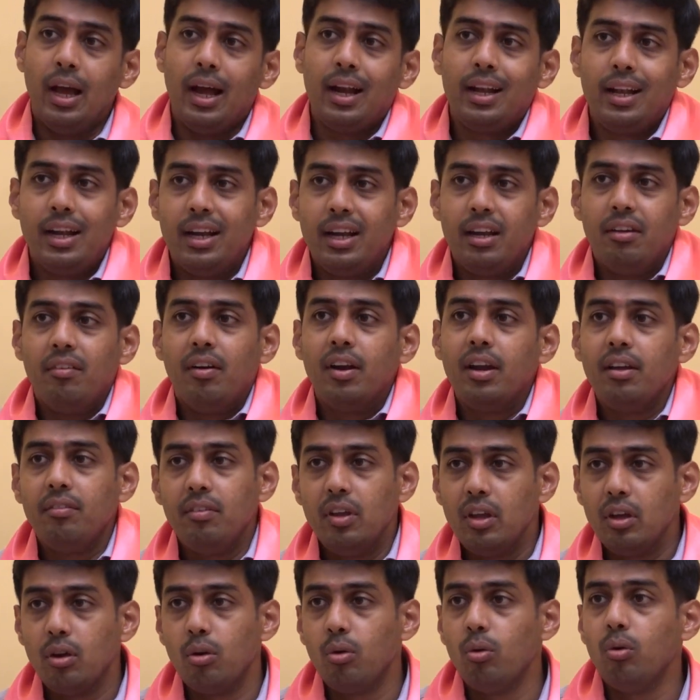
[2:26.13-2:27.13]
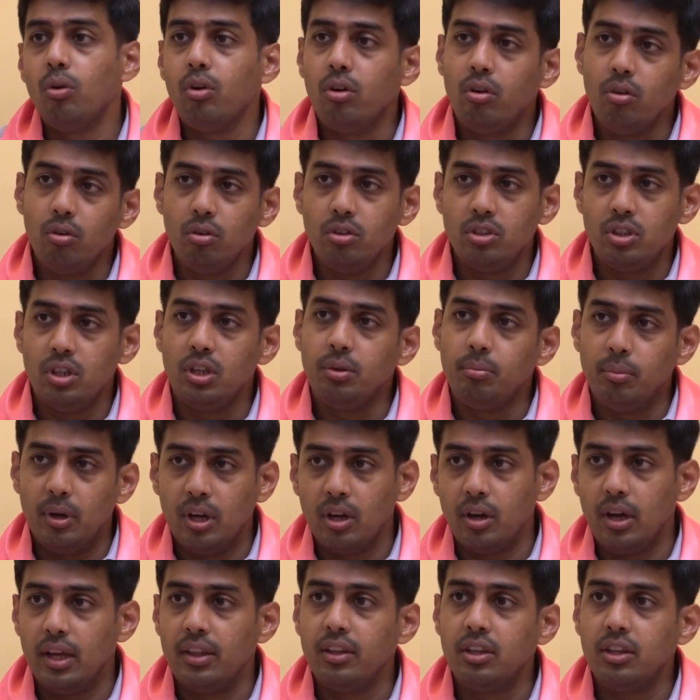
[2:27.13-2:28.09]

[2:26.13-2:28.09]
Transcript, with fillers: అట్లాంటివి అంటే అవి కోర్టు నుంచి మాకు